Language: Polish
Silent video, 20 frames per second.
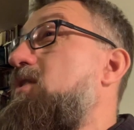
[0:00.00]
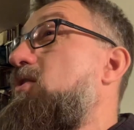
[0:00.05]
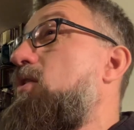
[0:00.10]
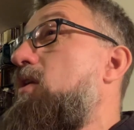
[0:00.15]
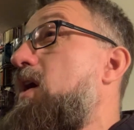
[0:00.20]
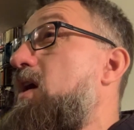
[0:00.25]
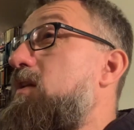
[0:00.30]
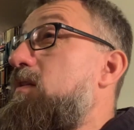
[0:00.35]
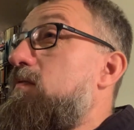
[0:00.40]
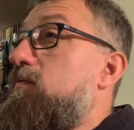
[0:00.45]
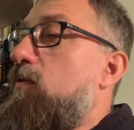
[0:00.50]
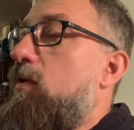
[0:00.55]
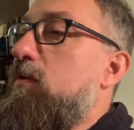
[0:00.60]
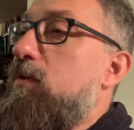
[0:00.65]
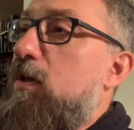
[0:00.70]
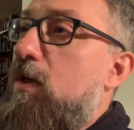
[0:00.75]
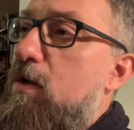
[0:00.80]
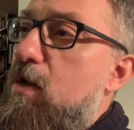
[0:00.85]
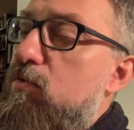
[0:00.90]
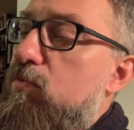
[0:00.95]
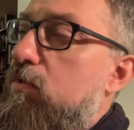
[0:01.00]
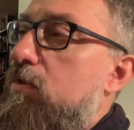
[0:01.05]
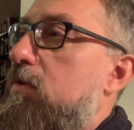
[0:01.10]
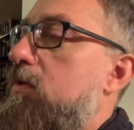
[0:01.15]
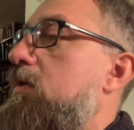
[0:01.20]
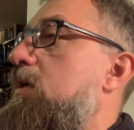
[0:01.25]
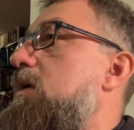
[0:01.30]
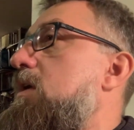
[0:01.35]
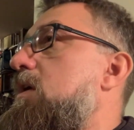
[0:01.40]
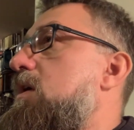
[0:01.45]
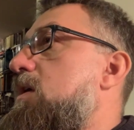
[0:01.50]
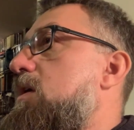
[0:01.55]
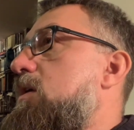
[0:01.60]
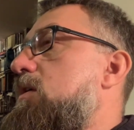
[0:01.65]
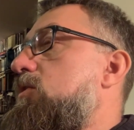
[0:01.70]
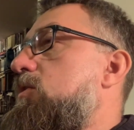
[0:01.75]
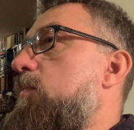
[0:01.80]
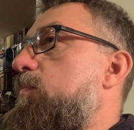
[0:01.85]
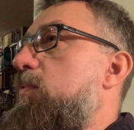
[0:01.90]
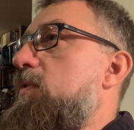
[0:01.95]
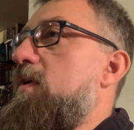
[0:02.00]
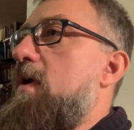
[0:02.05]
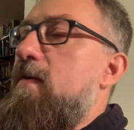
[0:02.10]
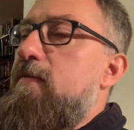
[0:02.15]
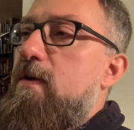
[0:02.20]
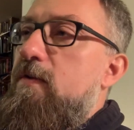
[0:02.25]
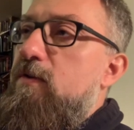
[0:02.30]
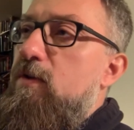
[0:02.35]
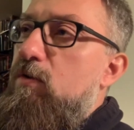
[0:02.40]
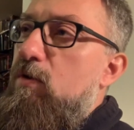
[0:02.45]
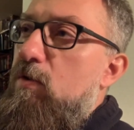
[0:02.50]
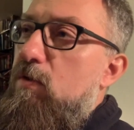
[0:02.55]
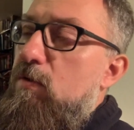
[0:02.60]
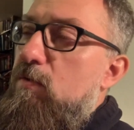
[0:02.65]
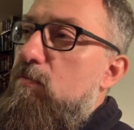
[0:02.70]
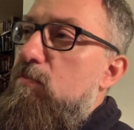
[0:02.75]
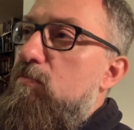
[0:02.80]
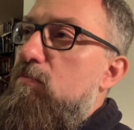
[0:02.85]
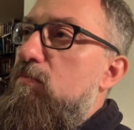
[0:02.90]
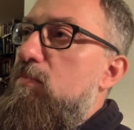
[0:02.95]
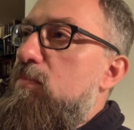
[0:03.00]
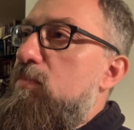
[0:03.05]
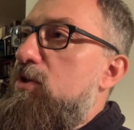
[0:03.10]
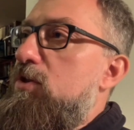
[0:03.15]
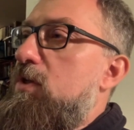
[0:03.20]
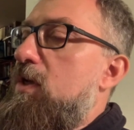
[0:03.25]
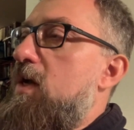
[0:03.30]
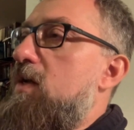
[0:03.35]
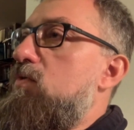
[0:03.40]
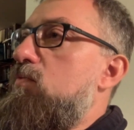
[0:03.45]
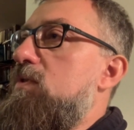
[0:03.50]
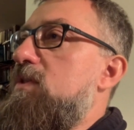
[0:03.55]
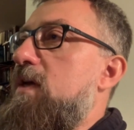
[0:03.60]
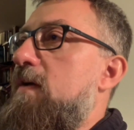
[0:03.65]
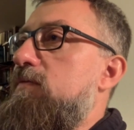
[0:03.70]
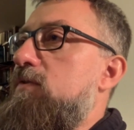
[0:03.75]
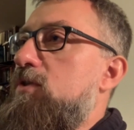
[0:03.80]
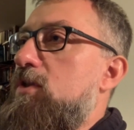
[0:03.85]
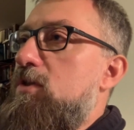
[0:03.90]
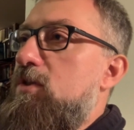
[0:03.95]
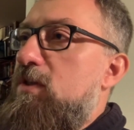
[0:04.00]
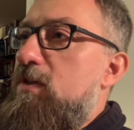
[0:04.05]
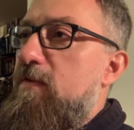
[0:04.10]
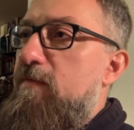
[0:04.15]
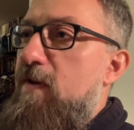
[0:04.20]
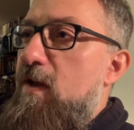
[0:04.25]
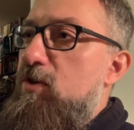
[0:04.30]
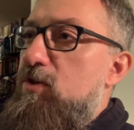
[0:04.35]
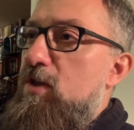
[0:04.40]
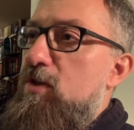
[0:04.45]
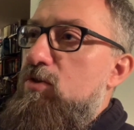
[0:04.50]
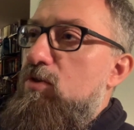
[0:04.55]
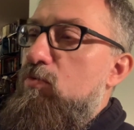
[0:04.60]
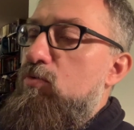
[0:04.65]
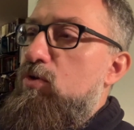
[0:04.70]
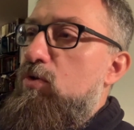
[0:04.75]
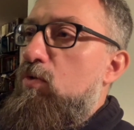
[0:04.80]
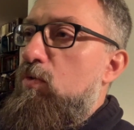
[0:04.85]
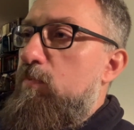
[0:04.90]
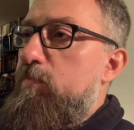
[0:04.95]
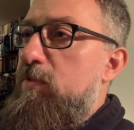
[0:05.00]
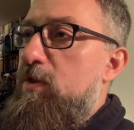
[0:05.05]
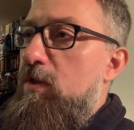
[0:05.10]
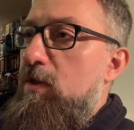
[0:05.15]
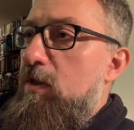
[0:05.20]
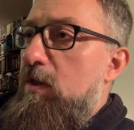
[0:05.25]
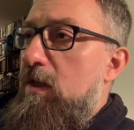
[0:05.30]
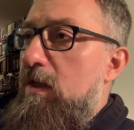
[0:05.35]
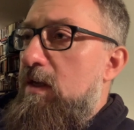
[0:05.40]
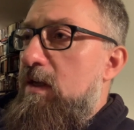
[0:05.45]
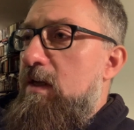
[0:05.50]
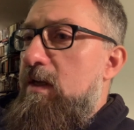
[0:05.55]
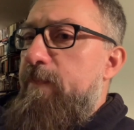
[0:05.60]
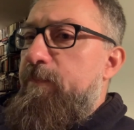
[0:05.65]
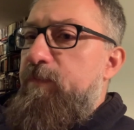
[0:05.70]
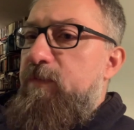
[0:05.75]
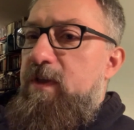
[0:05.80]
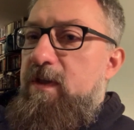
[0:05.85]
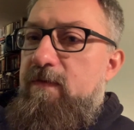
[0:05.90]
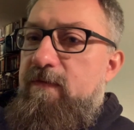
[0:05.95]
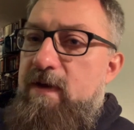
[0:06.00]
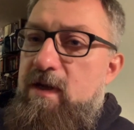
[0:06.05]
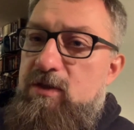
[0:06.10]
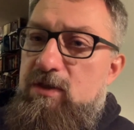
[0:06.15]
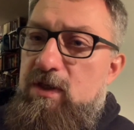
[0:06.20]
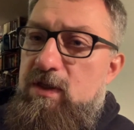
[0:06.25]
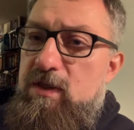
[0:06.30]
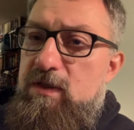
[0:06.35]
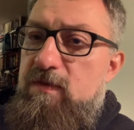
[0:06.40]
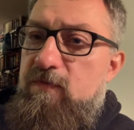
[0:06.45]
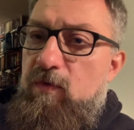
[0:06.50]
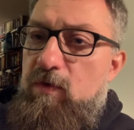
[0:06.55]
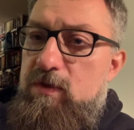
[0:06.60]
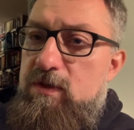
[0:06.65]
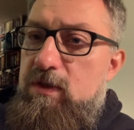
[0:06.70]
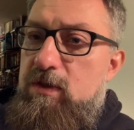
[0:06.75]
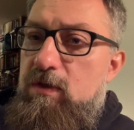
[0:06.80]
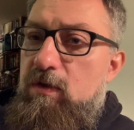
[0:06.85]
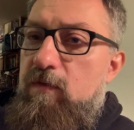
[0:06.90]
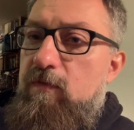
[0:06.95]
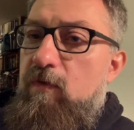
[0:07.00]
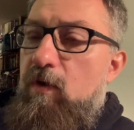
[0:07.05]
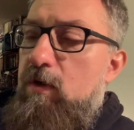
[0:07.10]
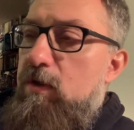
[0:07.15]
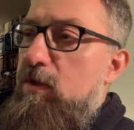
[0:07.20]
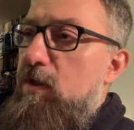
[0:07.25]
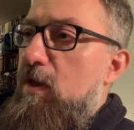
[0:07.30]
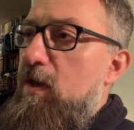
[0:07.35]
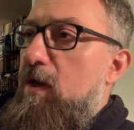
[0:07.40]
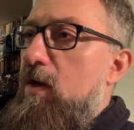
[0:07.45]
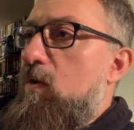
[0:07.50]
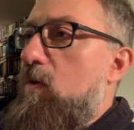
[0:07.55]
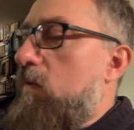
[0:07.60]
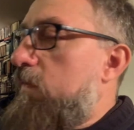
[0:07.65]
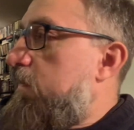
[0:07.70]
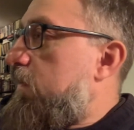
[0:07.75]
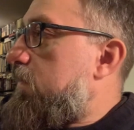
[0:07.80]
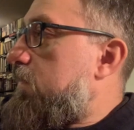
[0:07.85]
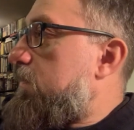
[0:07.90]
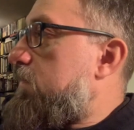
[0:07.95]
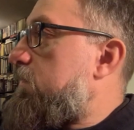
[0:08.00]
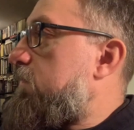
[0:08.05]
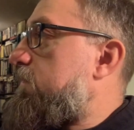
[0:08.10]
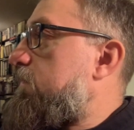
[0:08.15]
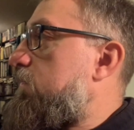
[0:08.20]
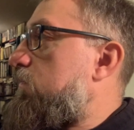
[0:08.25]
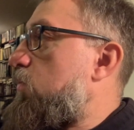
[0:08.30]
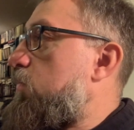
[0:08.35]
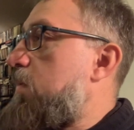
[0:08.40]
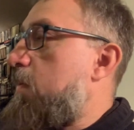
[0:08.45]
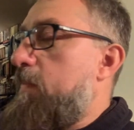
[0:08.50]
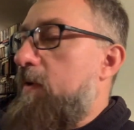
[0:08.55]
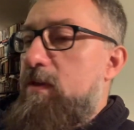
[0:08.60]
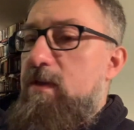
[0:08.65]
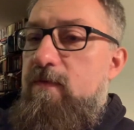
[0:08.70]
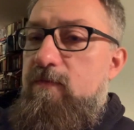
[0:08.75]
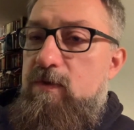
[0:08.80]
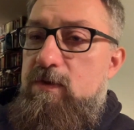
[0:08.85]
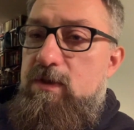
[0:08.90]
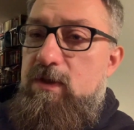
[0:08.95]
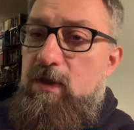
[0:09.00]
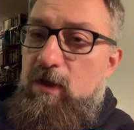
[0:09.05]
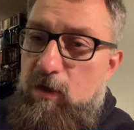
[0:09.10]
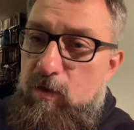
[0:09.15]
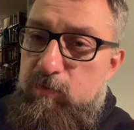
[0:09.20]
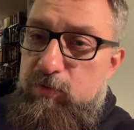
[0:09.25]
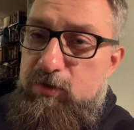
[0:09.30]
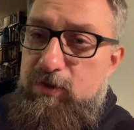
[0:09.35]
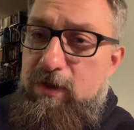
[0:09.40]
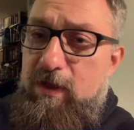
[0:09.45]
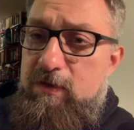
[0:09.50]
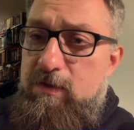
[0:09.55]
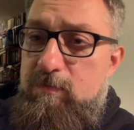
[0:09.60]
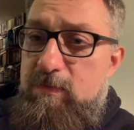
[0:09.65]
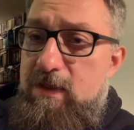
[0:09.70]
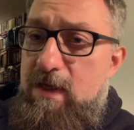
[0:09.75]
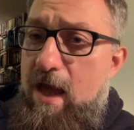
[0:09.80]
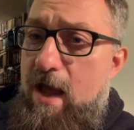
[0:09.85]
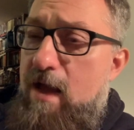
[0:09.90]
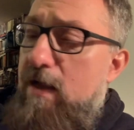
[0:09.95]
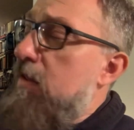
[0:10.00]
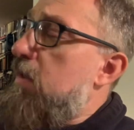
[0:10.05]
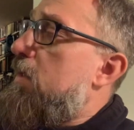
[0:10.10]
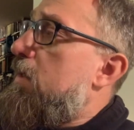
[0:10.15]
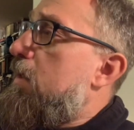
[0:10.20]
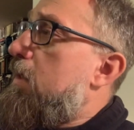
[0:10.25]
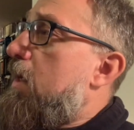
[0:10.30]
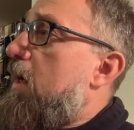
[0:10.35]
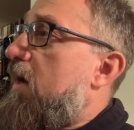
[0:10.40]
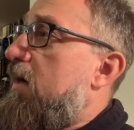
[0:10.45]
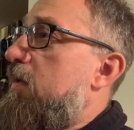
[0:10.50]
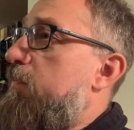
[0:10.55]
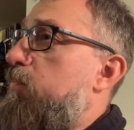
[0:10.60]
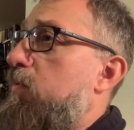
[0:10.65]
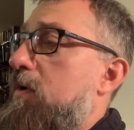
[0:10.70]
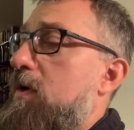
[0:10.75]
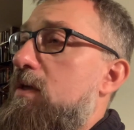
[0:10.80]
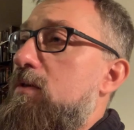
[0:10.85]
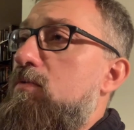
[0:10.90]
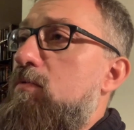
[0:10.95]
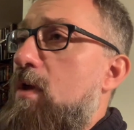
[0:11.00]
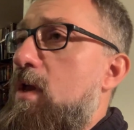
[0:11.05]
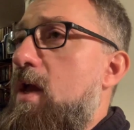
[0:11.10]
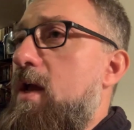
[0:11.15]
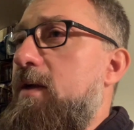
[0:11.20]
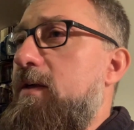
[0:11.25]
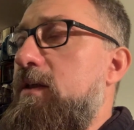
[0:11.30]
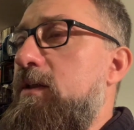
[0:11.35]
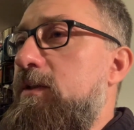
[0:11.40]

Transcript: kolejny wątek, który się pojawia w jego myśleniu zawsze, że nieważne są śrubki, nieważne jest Wolski o wojnie, jakkolwiek lubię pana Wolskiego, bo się na tym zna, ale pokazuje,